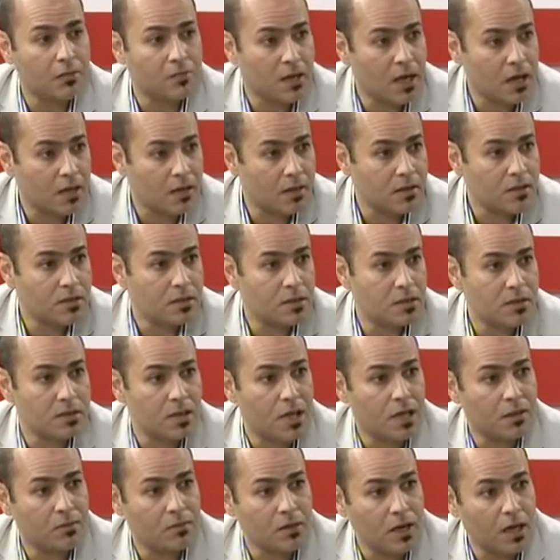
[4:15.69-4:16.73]
من حيث
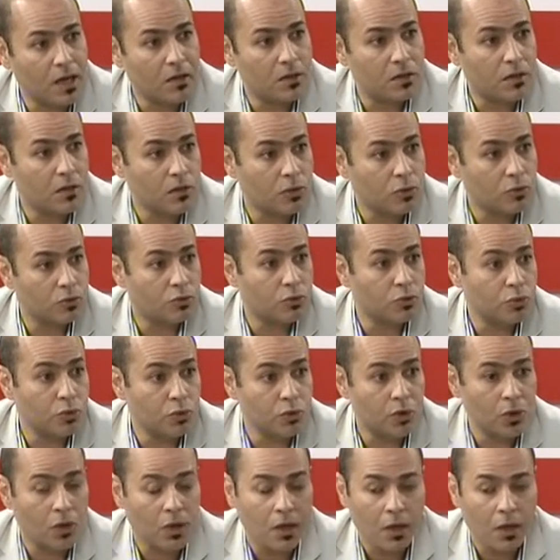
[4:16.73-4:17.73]
إجازات من حيث أجور